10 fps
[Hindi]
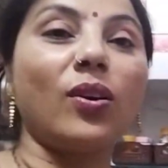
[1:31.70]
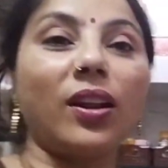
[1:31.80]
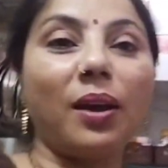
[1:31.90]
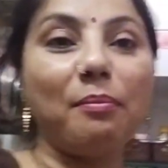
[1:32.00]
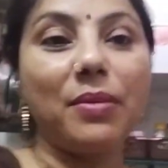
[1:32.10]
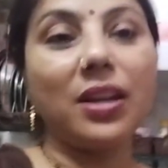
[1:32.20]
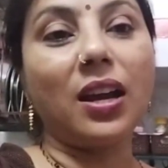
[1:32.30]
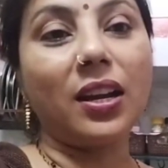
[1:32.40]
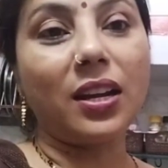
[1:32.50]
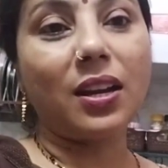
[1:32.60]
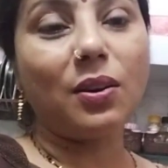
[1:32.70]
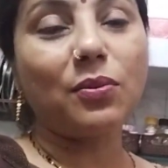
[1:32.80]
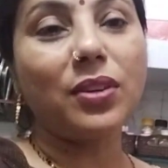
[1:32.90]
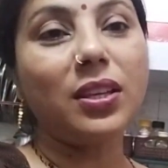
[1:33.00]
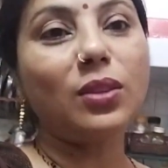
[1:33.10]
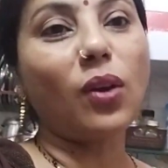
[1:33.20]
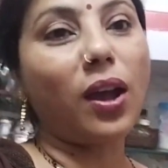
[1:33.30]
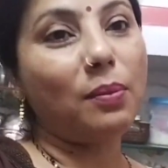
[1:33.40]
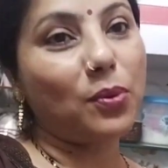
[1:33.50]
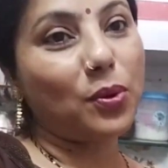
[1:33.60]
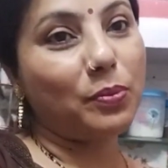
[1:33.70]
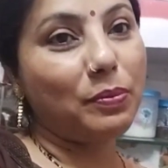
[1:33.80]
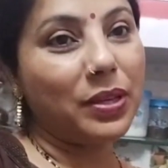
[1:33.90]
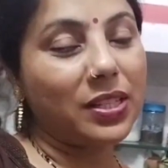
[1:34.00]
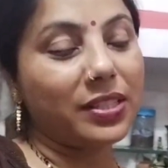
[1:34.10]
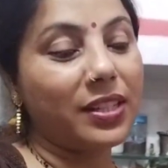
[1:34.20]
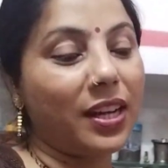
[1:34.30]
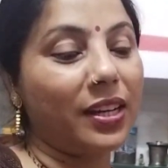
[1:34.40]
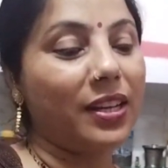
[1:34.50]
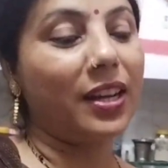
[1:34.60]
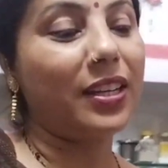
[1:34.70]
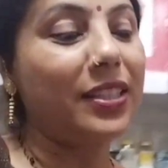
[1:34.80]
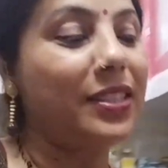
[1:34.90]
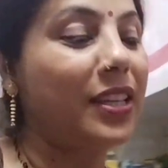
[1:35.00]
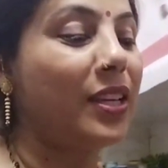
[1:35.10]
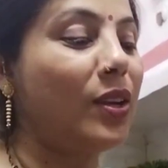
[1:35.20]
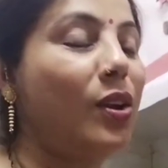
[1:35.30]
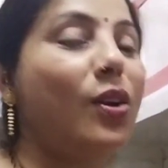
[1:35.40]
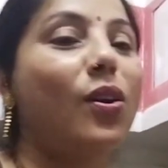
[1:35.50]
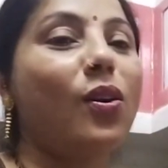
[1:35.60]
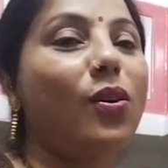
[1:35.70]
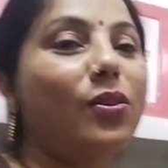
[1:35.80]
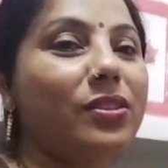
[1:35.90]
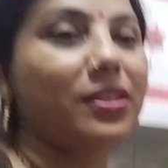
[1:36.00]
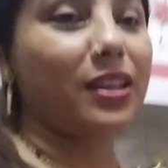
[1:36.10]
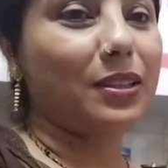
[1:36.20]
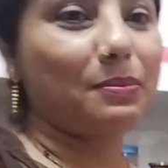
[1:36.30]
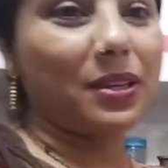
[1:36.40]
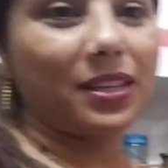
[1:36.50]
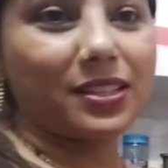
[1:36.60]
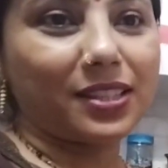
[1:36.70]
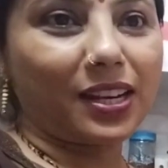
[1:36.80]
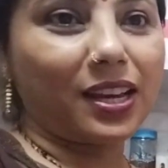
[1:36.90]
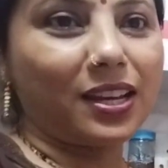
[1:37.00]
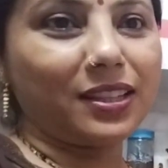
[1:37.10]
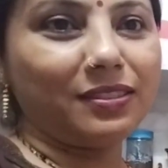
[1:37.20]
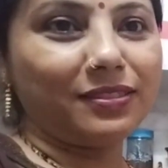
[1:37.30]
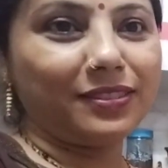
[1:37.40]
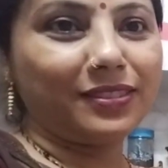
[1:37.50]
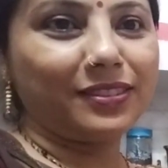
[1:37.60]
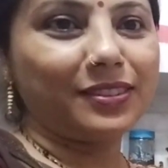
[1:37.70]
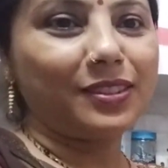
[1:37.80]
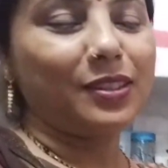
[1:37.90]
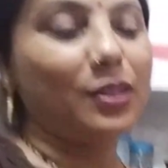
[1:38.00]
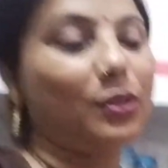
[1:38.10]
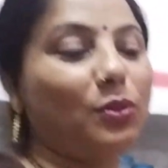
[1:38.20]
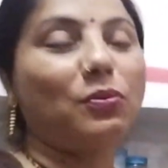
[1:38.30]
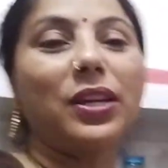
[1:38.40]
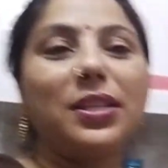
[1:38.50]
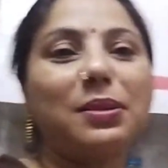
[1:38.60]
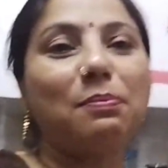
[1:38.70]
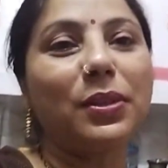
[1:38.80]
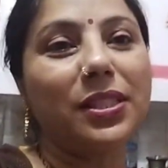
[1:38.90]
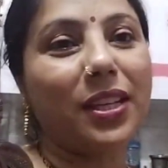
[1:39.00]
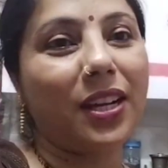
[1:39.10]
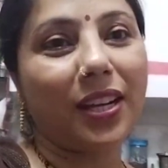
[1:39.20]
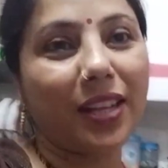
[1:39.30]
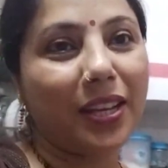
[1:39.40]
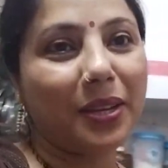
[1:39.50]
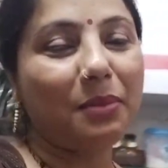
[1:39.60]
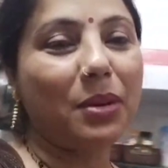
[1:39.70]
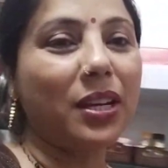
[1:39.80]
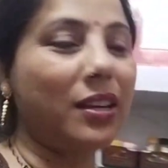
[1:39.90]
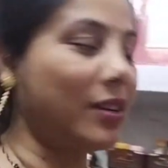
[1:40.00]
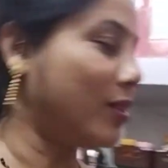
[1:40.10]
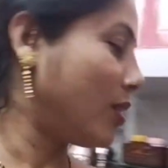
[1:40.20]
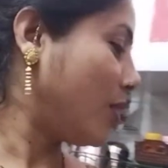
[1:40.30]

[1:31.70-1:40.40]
और अब मैं खाना खाऊंगी तो आप लोग भी मेरे संग खाना खा लीजिए और साथ में है सलाद तो वही सिंपल सा खाना है हमारा